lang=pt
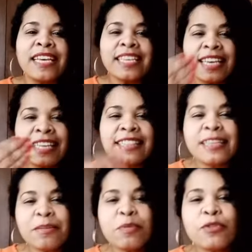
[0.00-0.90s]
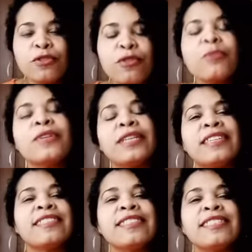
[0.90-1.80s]
que em tempos como
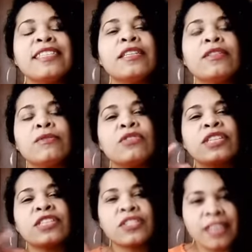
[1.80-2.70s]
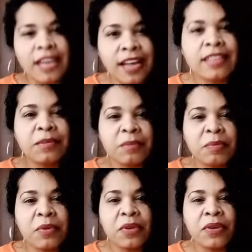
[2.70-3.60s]
esse nos resgata a
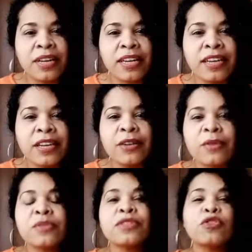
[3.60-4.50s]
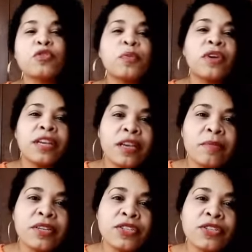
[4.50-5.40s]
memória com seus
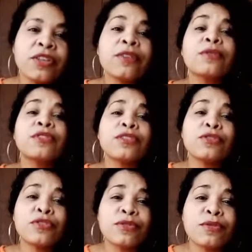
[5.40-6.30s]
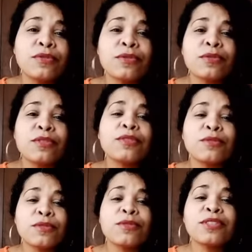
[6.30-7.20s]
poemas, com seus contos e com
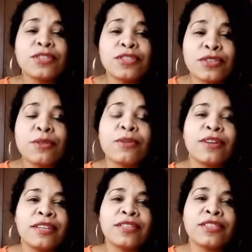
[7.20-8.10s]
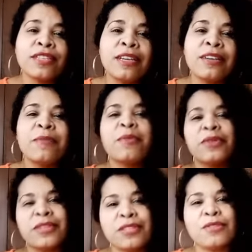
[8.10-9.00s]
suas histórias. Por
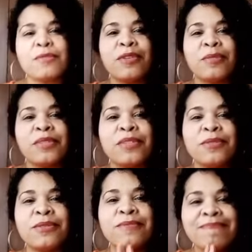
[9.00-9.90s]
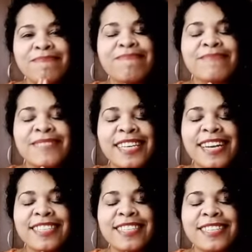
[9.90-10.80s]
isso, meu amigo,
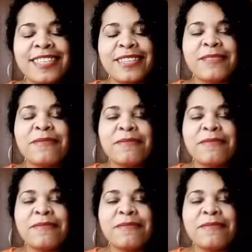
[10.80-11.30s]
gratidão.